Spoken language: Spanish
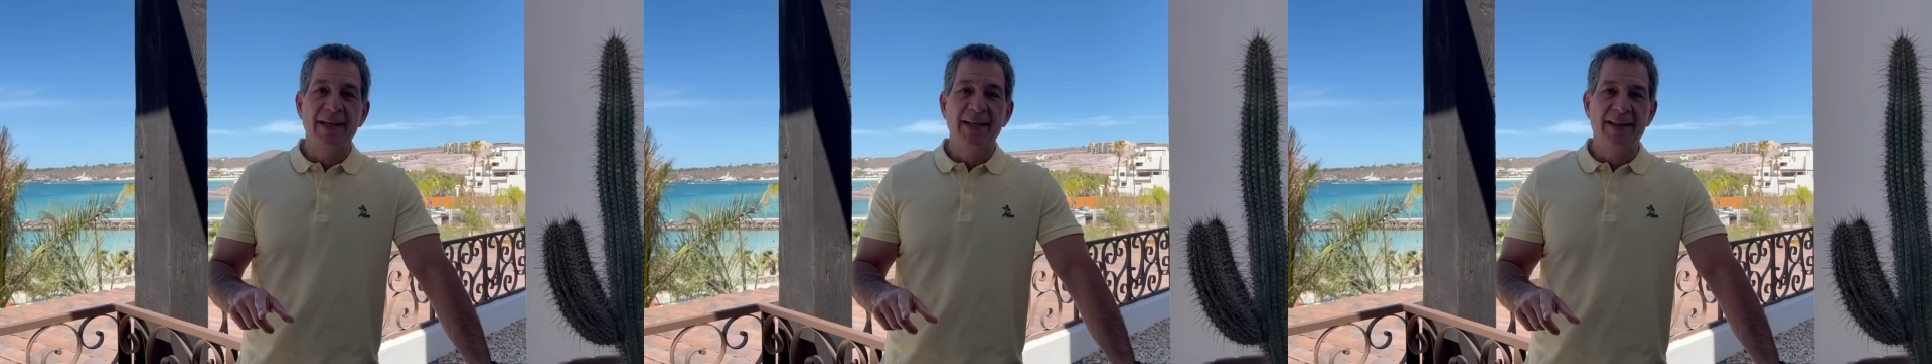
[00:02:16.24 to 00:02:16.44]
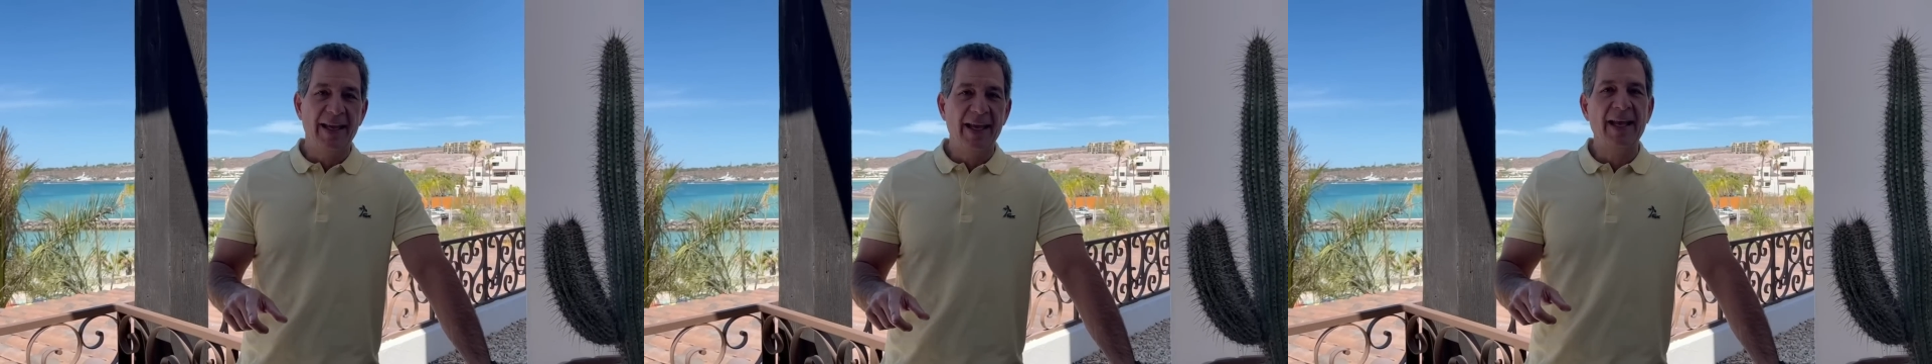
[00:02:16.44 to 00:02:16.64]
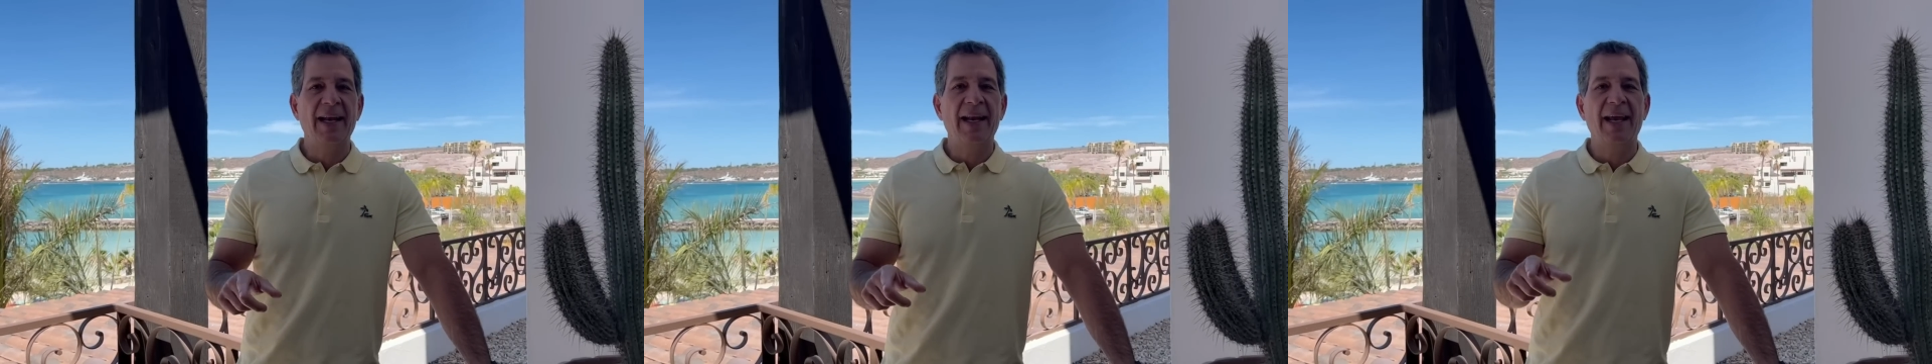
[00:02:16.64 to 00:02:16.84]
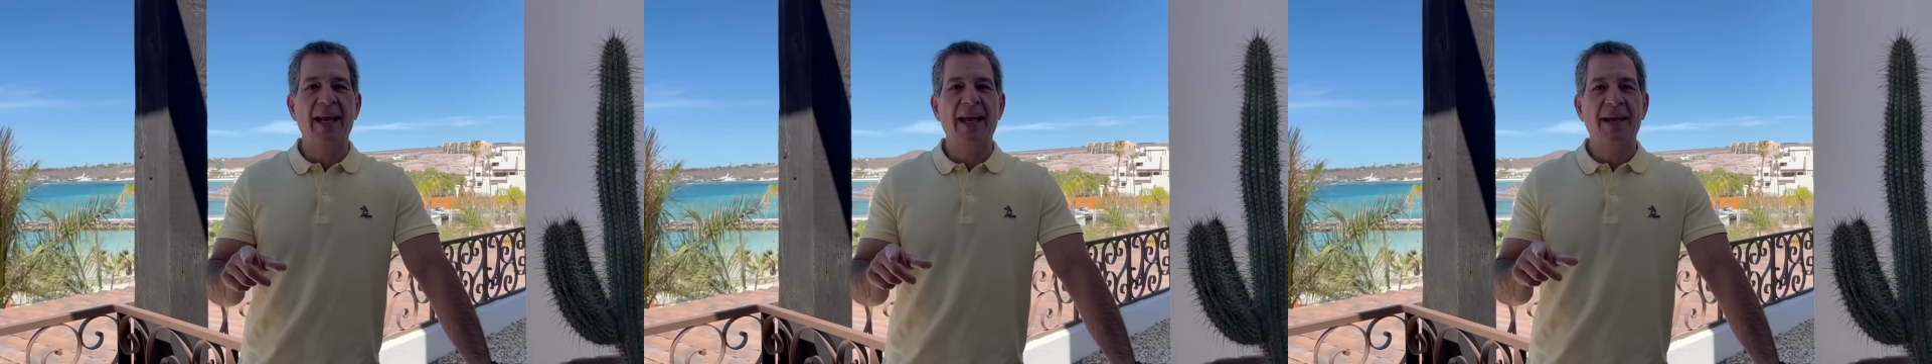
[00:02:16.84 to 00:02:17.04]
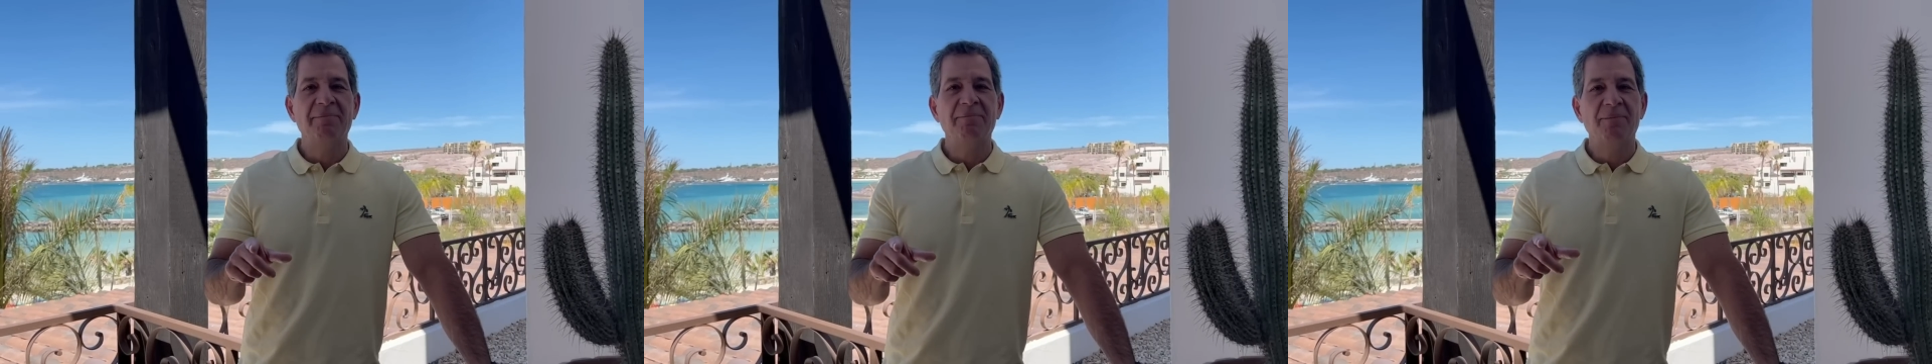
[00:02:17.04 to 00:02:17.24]

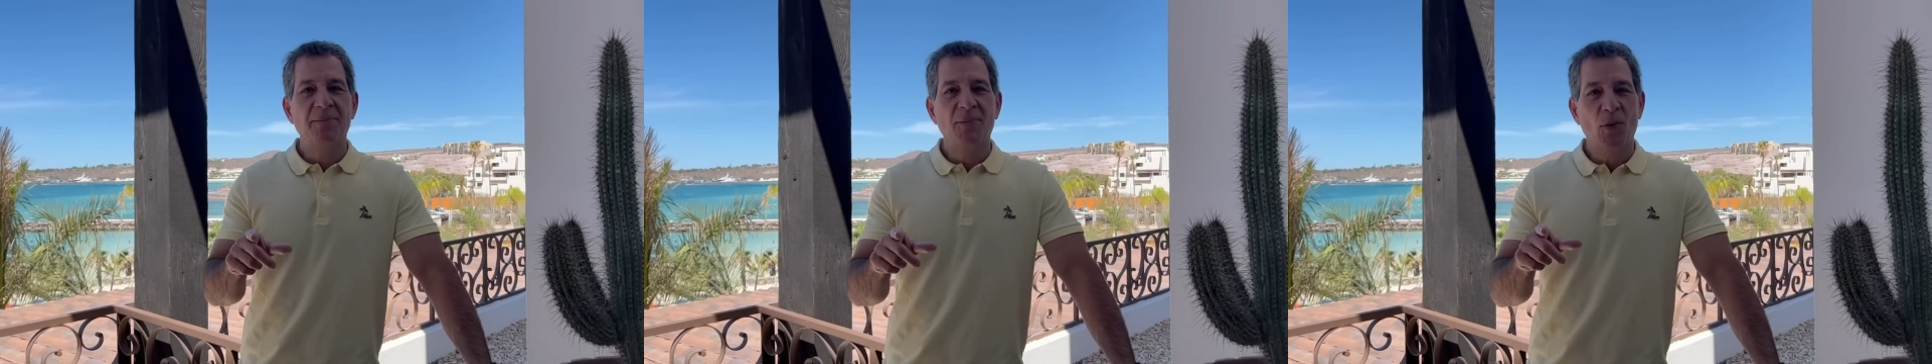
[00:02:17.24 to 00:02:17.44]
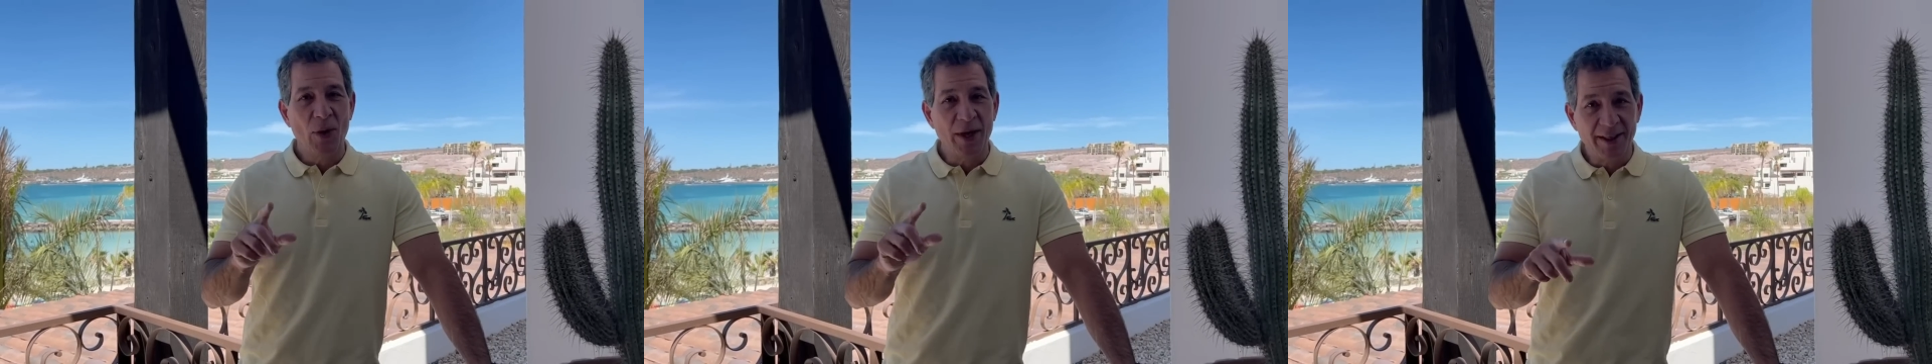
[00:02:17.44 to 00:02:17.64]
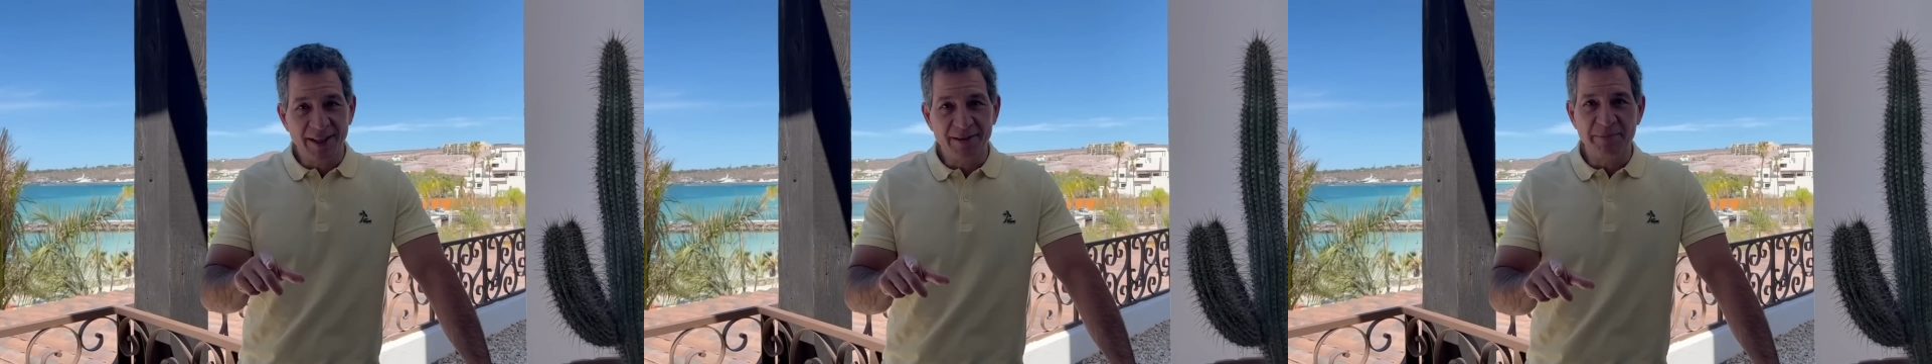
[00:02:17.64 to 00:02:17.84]
Tiene cuentas